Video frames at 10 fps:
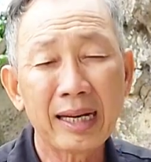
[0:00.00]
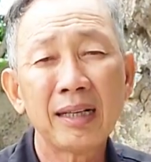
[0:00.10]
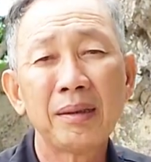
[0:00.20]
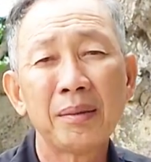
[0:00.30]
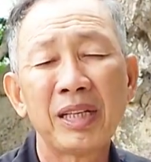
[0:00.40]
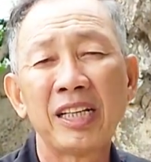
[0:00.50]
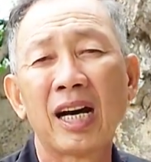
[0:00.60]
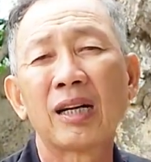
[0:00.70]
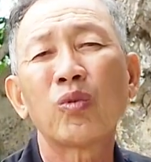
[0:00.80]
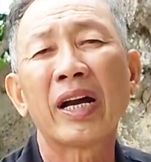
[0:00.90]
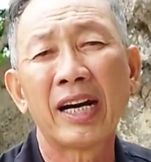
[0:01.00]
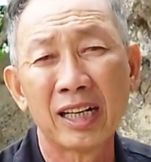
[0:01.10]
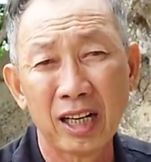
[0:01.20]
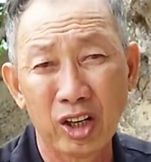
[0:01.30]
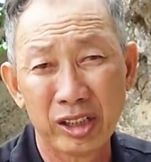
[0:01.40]
là ảnh bây giờ ảnh qua
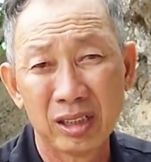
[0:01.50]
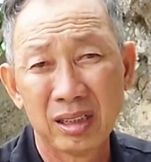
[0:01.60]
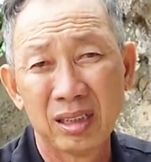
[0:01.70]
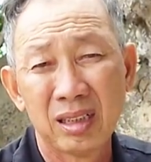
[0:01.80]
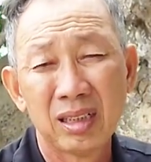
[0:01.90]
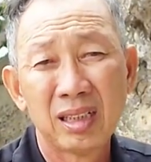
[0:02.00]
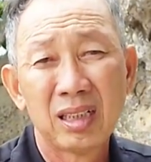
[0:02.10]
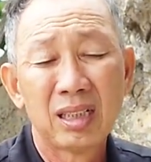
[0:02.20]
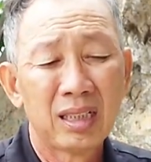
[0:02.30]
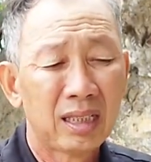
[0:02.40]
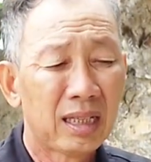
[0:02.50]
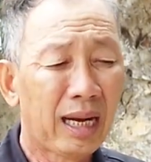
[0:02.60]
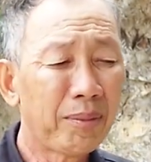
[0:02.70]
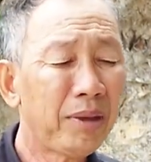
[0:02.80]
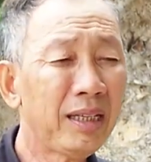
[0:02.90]
đời rồi dạ
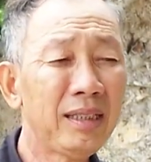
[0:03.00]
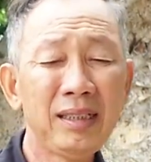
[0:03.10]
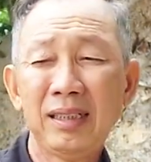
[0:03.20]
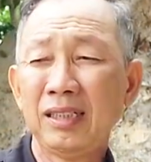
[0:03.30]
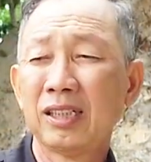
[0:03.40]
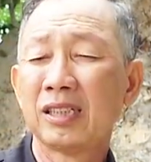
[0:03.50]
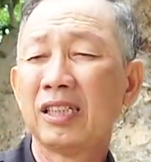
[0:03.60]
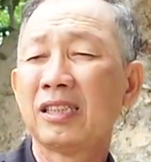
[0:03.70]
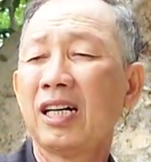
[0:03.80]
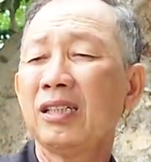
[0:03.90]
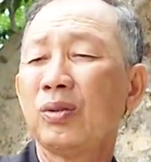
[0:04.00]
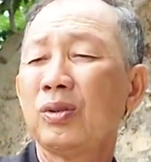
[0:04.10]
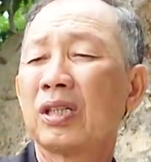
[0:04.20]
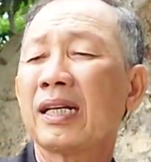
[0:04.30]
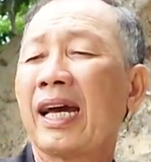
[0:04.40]
ảnh mới vừa đi tới
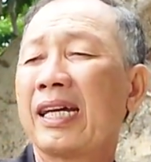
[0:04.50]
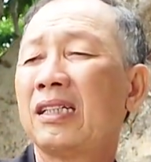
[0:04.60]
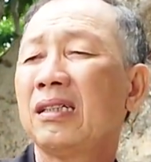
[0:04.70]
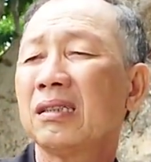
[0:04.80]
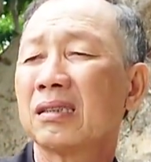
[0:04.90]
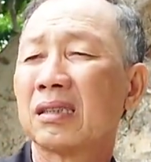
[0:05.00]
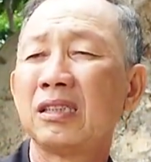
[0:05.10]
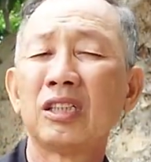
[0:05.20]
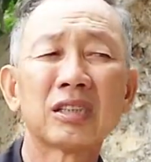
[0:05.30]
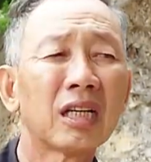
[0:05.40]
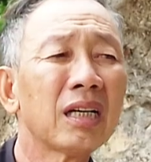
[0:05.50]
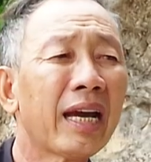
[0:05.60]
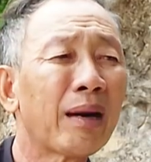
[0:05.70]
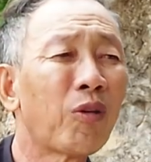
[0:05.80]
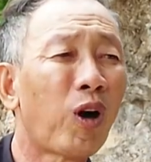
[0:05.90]
tôi cách hai thước thì vừa
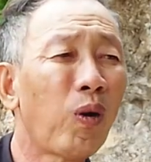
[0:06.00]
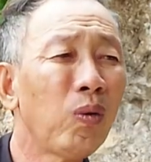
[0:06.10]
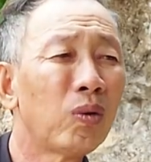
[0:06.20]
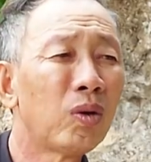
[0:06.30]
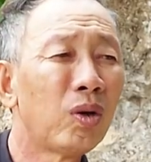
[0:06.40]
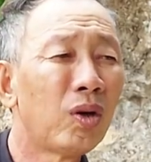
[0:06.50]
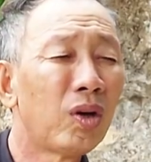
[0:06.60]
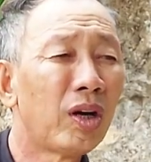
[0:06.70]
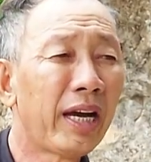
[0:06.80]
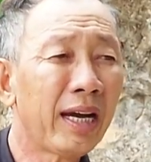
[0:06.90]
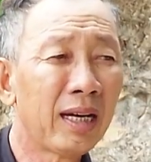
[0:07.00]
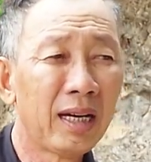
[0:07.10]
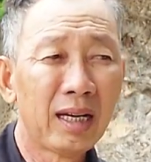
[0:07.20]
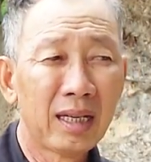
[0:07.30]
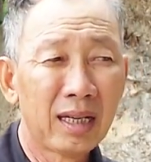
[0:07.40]
tới hang hổ ha
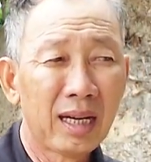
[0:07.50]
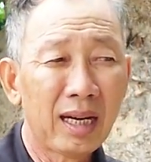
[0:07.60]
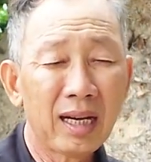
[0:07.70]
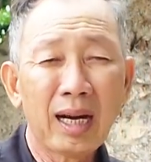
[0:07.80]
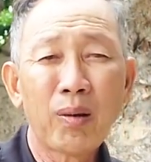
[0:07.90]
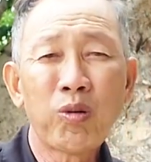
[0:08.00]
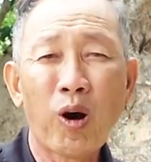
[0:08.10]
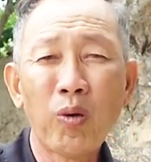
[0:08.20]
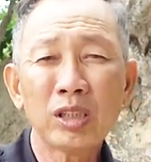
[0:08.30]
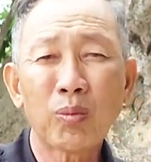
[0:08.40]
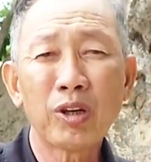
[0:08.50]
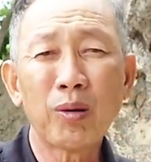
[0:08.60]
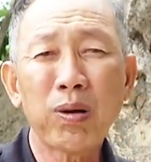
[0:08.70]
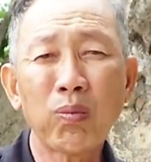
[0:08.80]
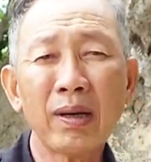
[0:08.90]
ông hổ ở
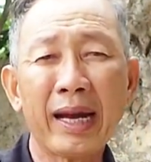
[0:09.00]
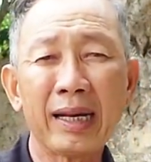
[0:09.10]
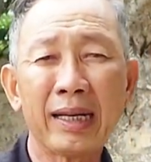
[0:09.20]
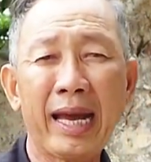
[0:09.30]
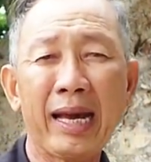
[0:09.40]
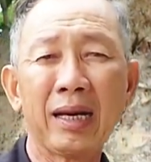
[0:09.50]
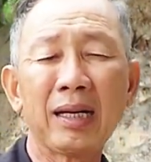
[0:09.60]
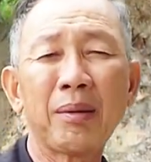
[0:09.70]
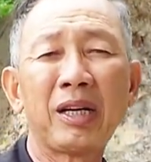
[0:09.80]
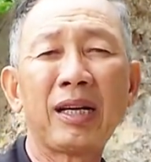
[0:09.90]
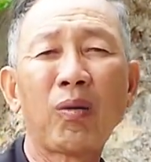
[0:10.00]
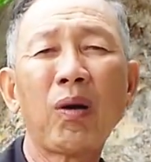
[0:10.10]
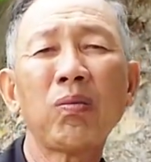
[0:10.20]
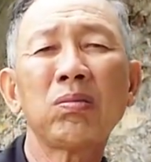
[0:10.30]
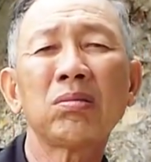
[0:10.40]
trong kia ông phóng ngang ngang cái bình
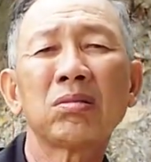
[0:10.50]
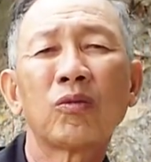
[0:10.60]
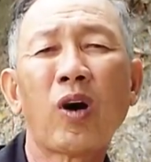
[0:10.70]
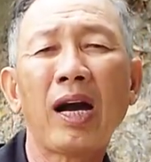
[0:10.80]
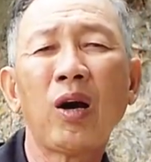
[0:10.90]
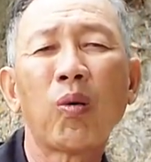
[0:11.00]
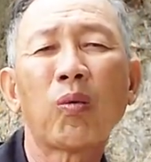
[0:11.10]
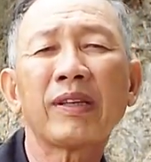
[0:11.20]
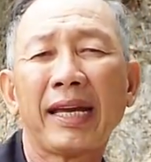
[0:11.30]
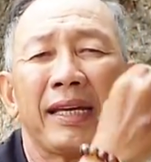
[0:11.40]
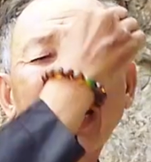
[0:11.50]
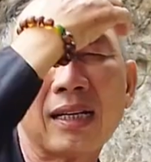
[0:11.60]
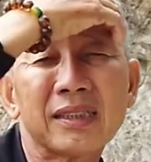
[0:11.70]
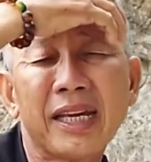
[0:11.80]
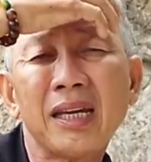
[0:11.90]
ông ông quảng hồn ông nhảy
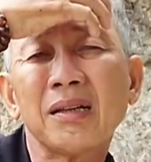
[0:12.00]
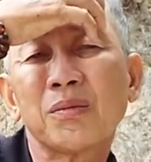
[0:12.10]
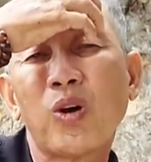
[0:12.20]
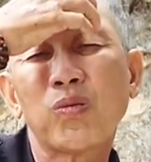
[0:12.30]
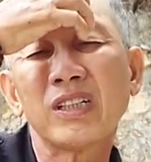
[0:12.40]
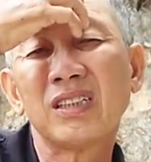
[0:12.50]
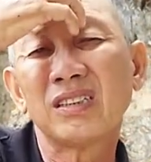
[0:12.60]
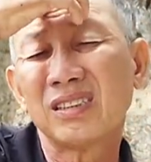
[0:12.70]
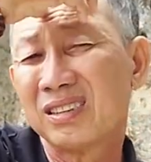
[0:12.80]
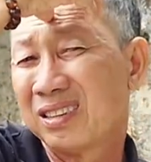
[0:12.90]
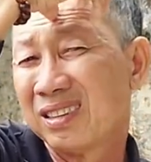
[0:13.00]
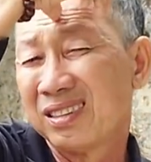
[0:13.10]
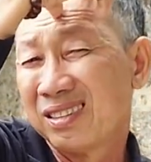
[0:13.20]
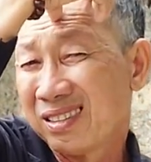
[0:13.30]
ngang tét một cái đường